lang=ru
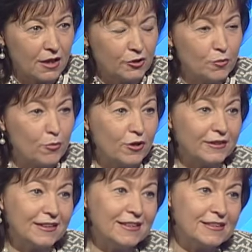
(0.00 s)
Но Бог
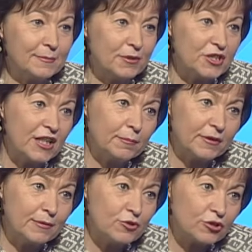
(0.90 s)
это не запрещал,
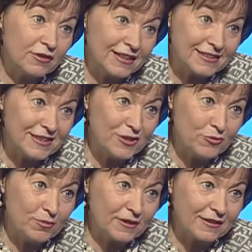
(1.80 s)
потому что Он нас не
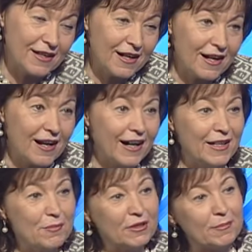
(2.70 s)
любит,
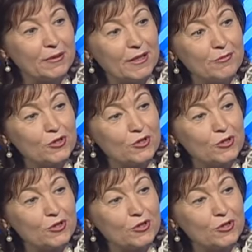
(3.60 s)
а именно потому,